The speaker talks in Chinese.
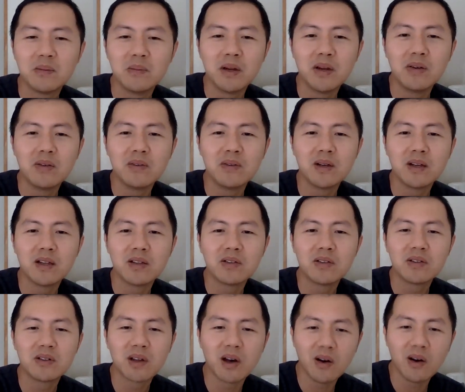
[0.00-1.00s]
没有人
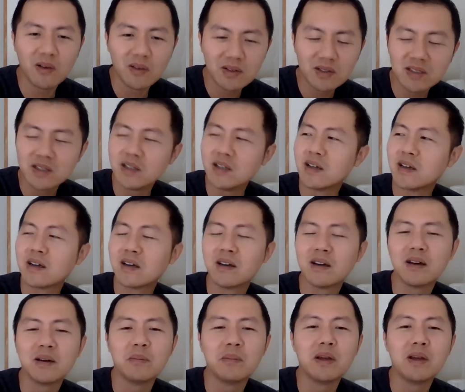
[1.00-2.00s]
去同情
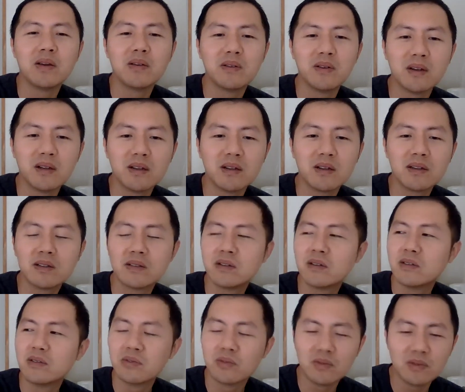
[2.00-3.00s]
啊，没有
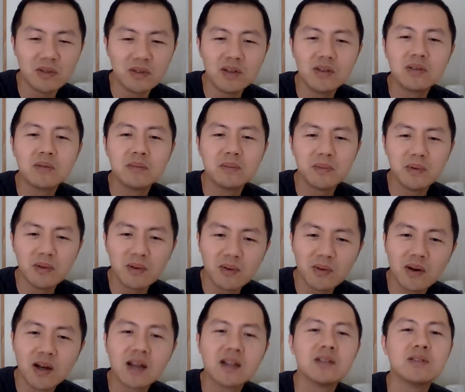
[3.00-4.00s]
人主流不
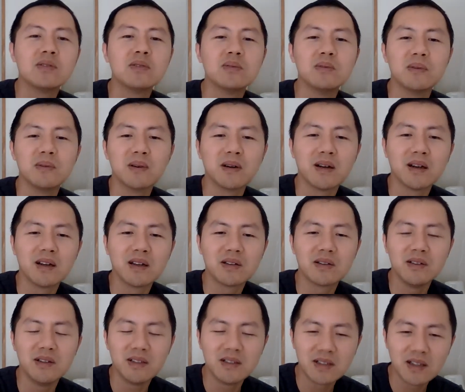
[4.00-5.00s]
关注啊，
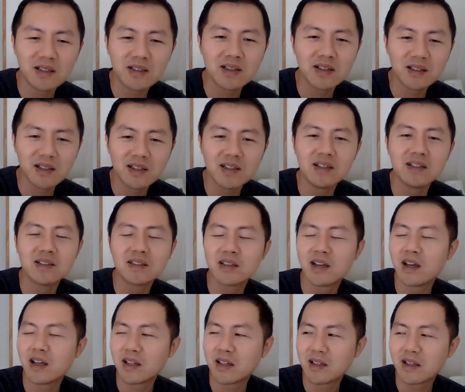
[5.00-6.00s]
所以真的挺
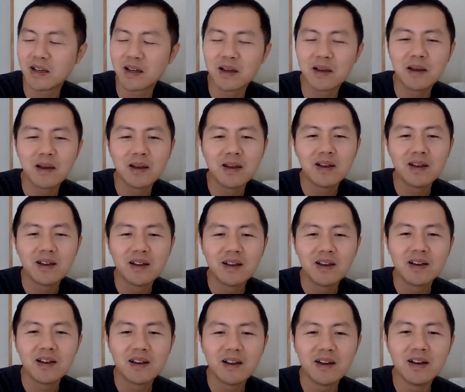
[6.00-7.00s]
惨
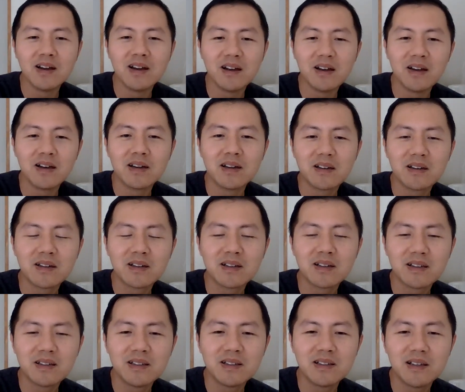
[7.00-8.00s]
的，啊，
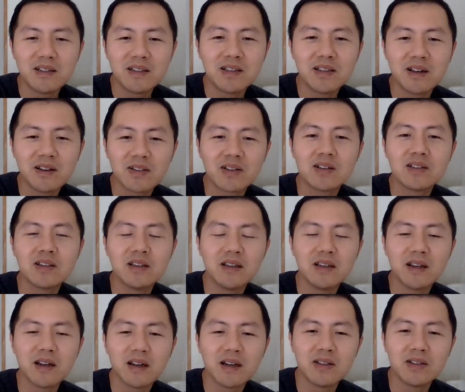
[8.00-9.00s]
先聊到这
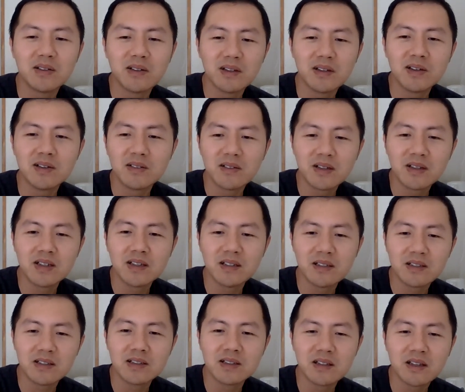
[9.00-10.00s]
里啊，觉得有点
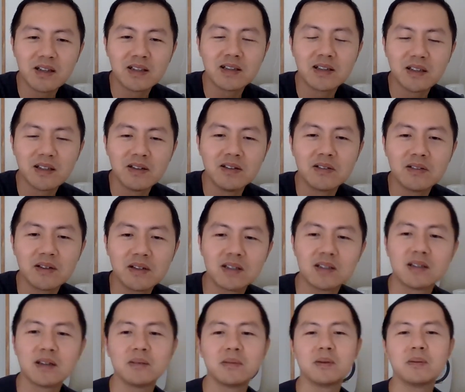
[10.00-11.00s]
意思，点赞、订阅、
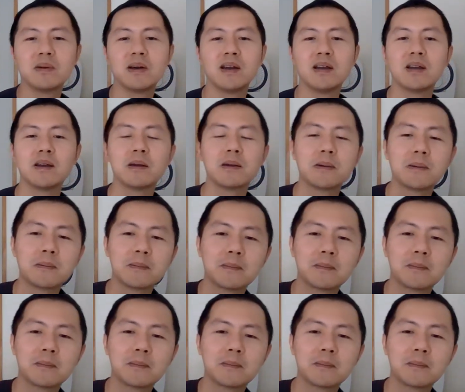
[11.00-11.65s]
分享，拜拜。